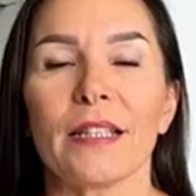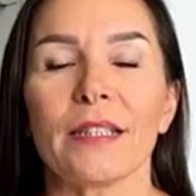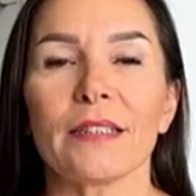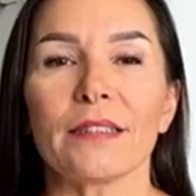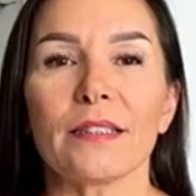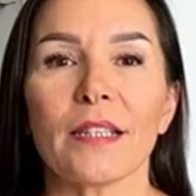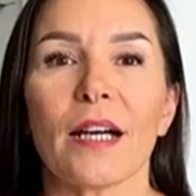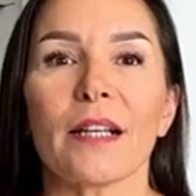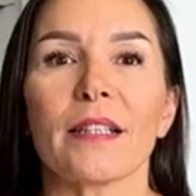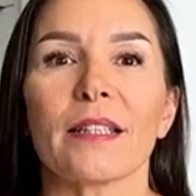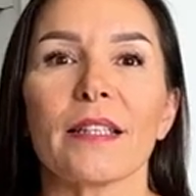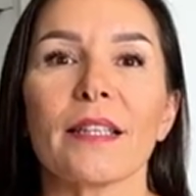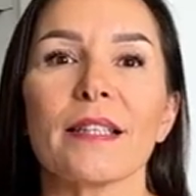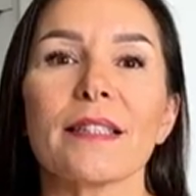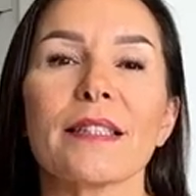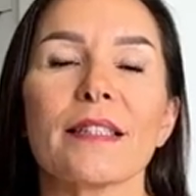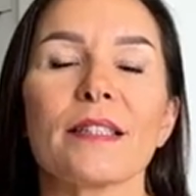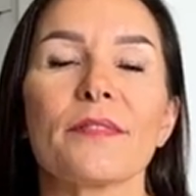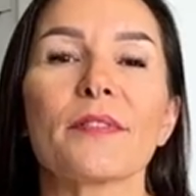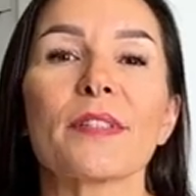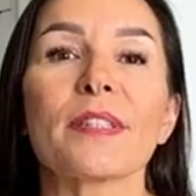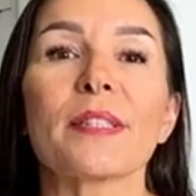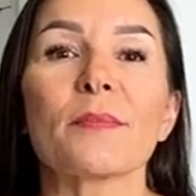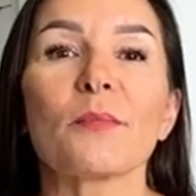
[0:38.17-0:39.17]
Итак,
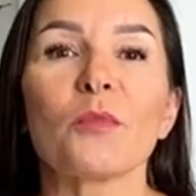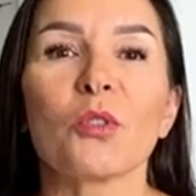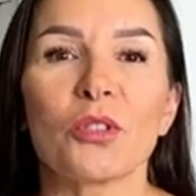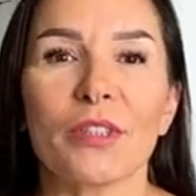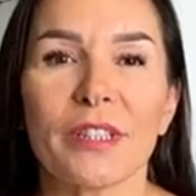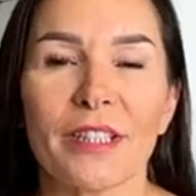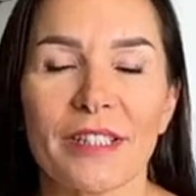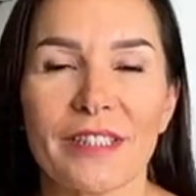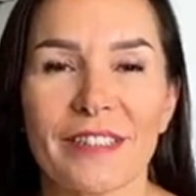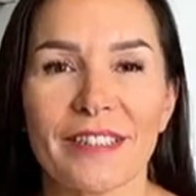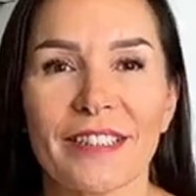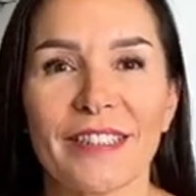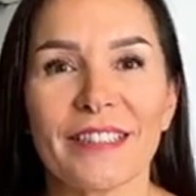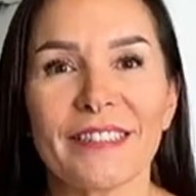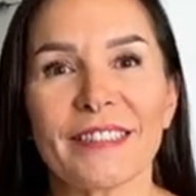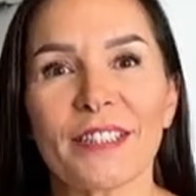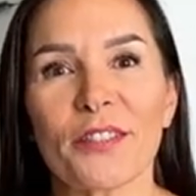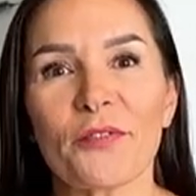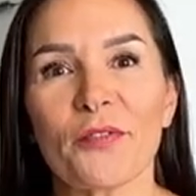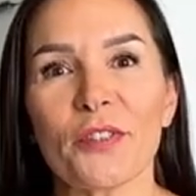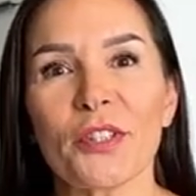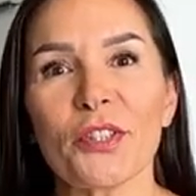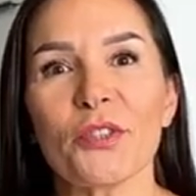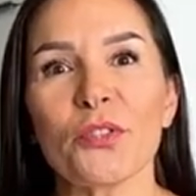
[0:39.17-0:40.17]
если вы смотрите это
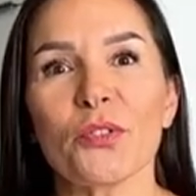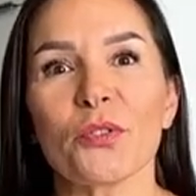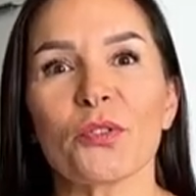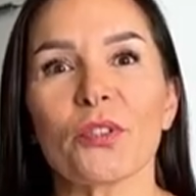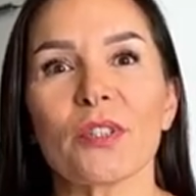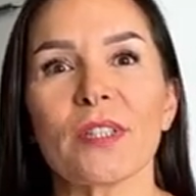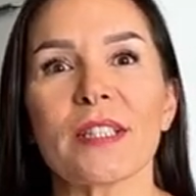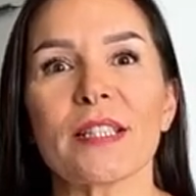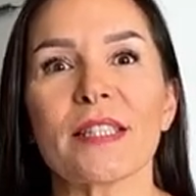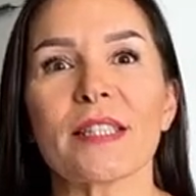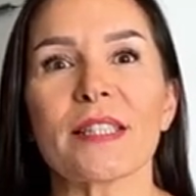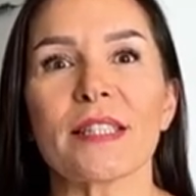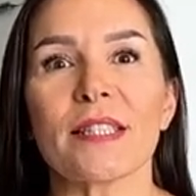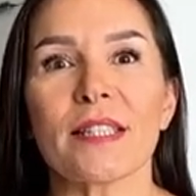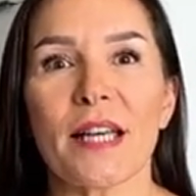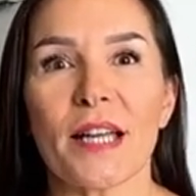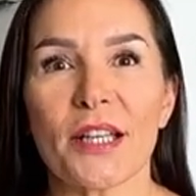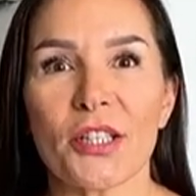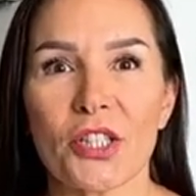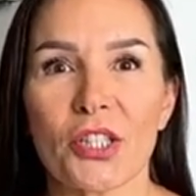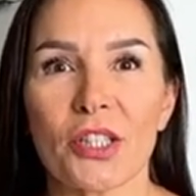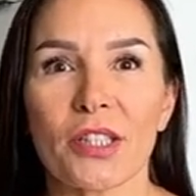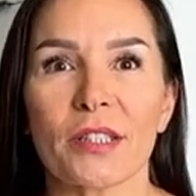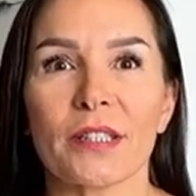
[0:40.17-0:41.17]
видео,
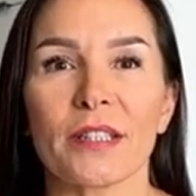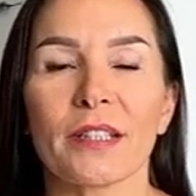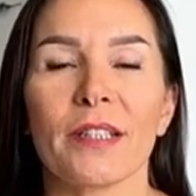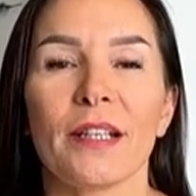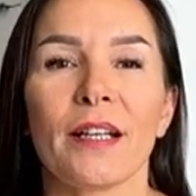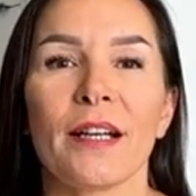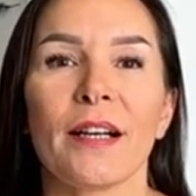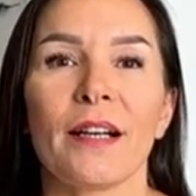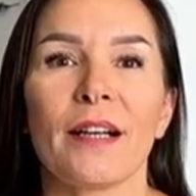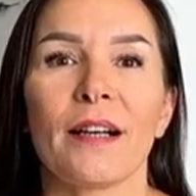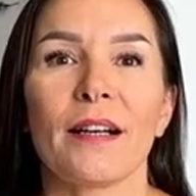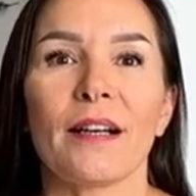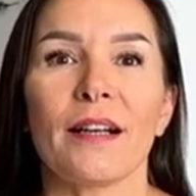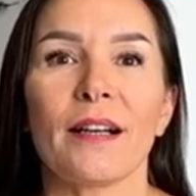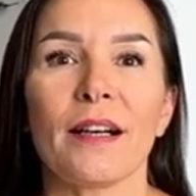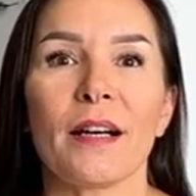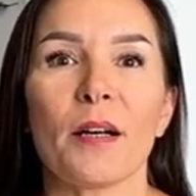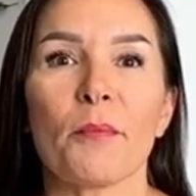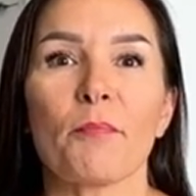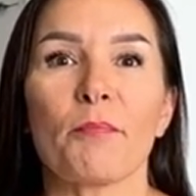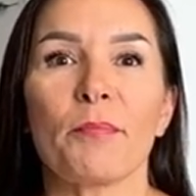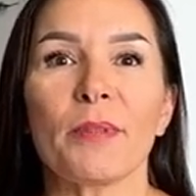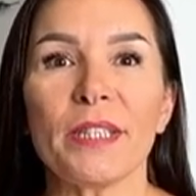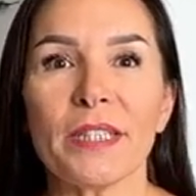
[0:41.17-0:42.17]
значит
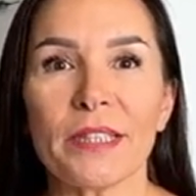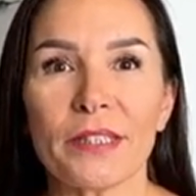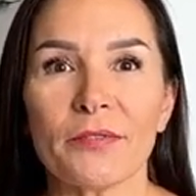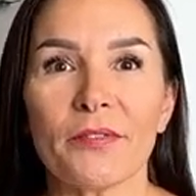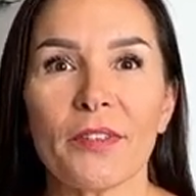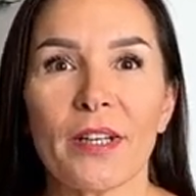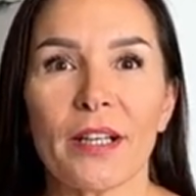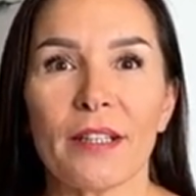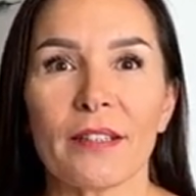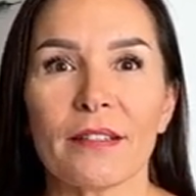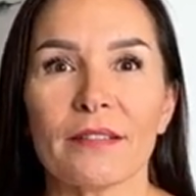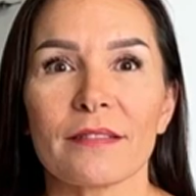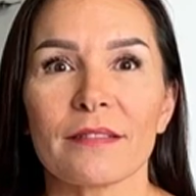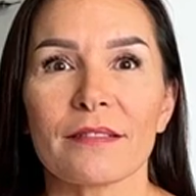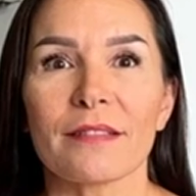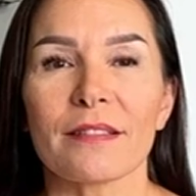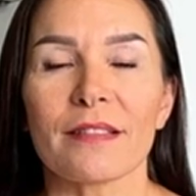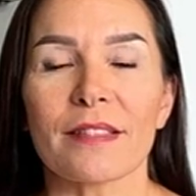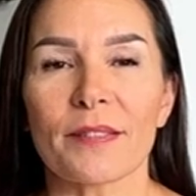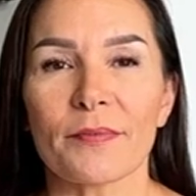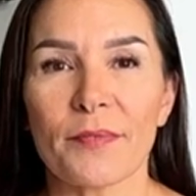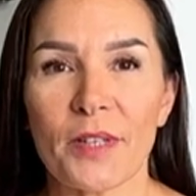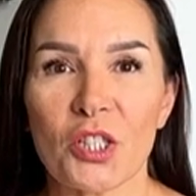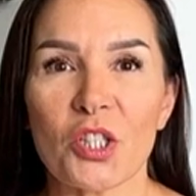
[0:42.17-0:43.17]
битва
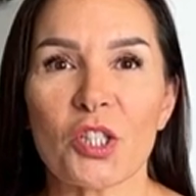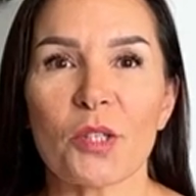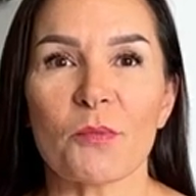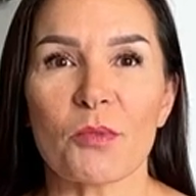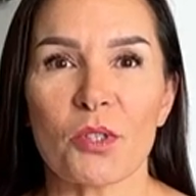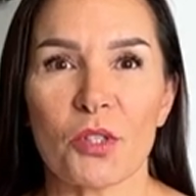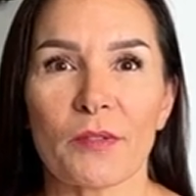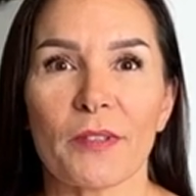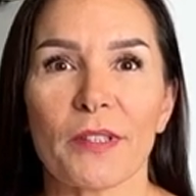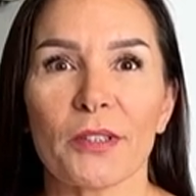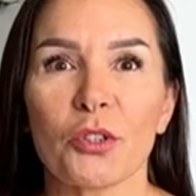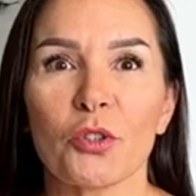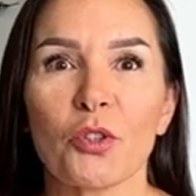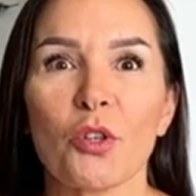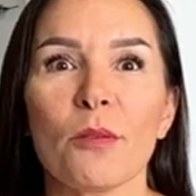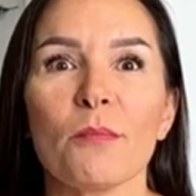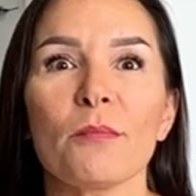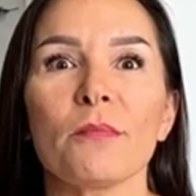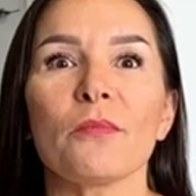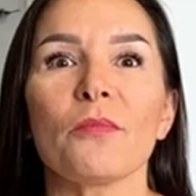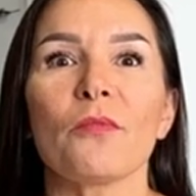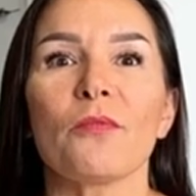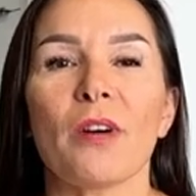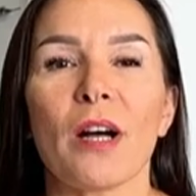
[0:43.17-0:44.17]
с вашим
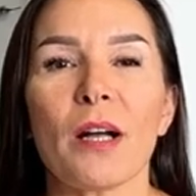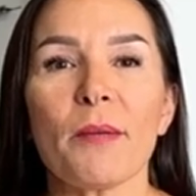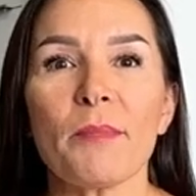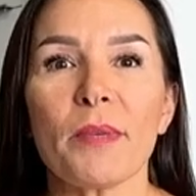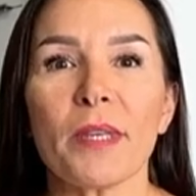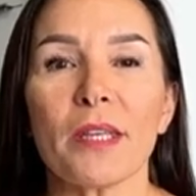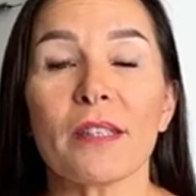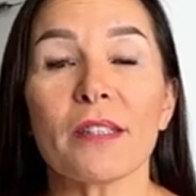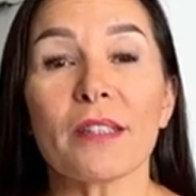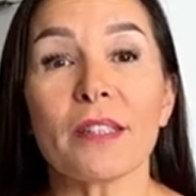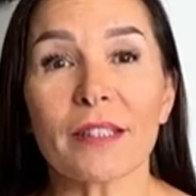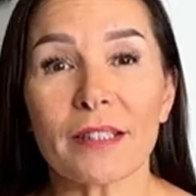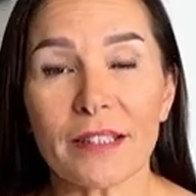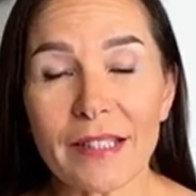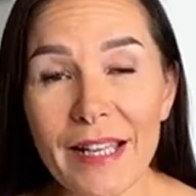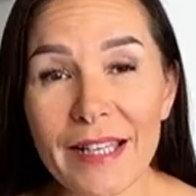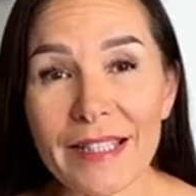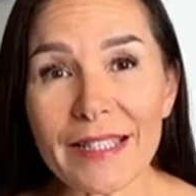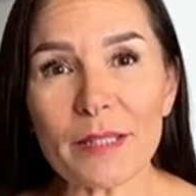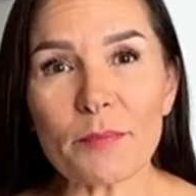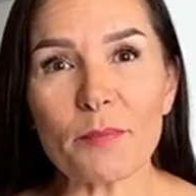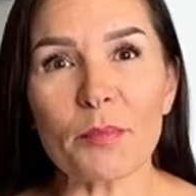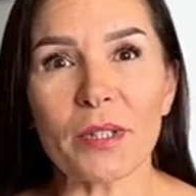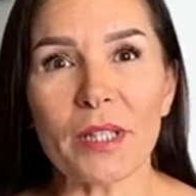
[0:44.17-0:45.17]
животом вами не
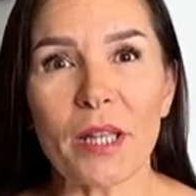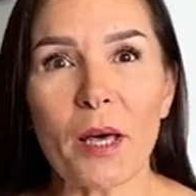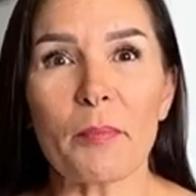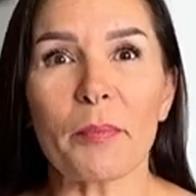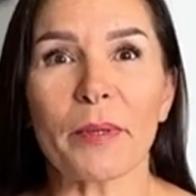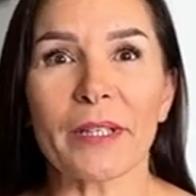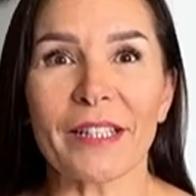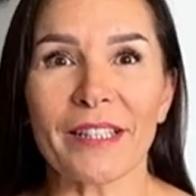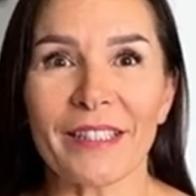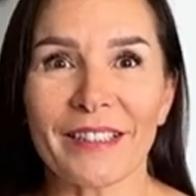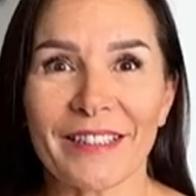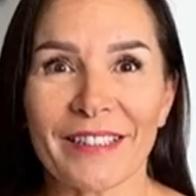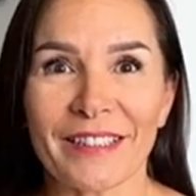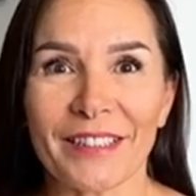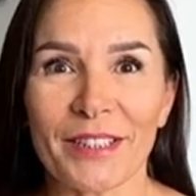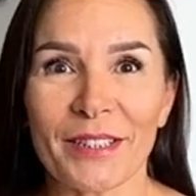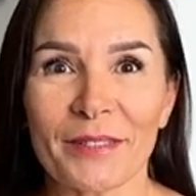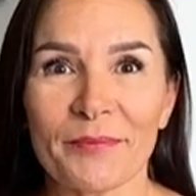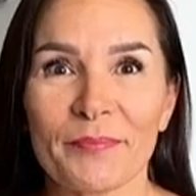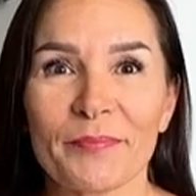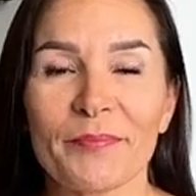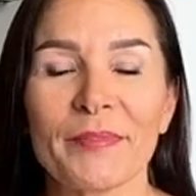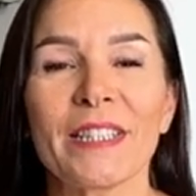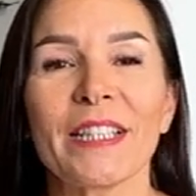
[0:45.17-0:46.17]
раз была проиграна.